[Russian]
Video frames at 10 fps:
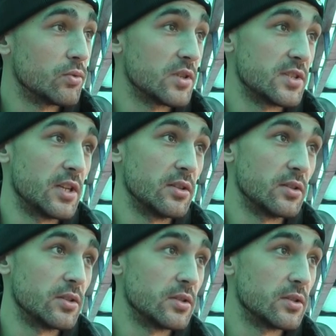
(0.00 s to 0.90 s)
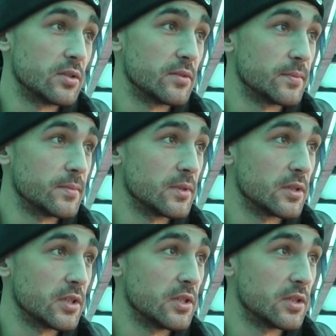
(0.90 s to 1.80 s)
указал э,
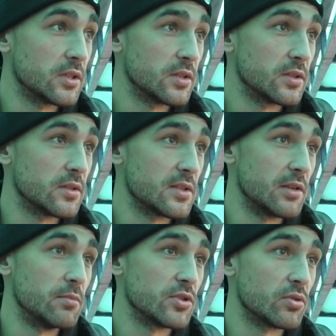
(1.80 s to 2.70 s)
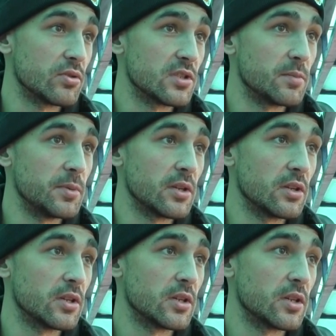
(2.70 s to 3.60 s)
на какие-то слабые стороны
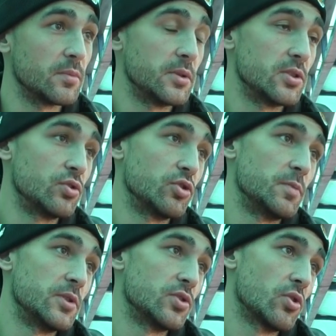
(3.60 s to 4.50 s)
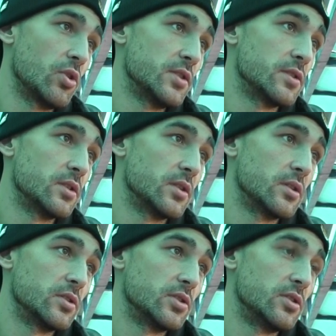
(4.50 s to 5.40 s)
соперника, чуть-чуть перестроились
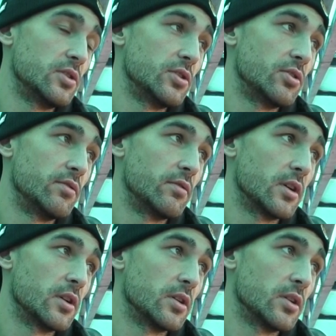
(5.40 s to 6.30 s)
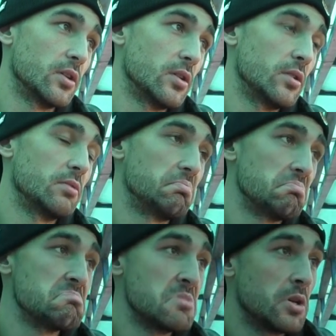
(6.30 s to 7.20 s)
на 4-4-2 и,
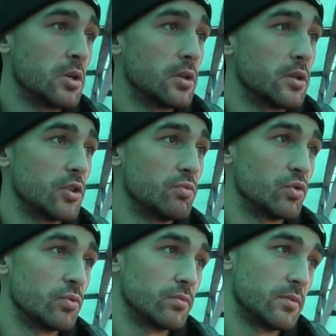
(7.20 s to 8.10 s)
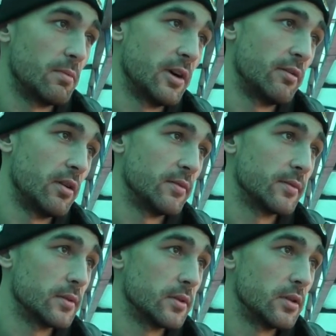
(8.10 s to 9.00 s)
я думаю, добавили,
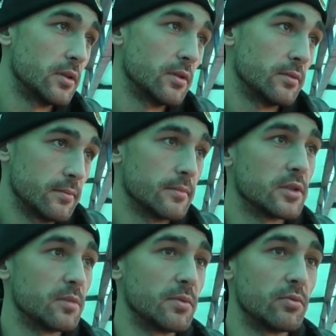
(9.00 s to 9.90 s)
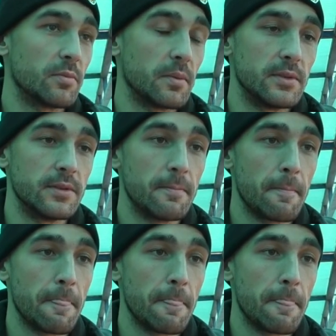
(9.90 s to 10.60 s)
и это привело к победе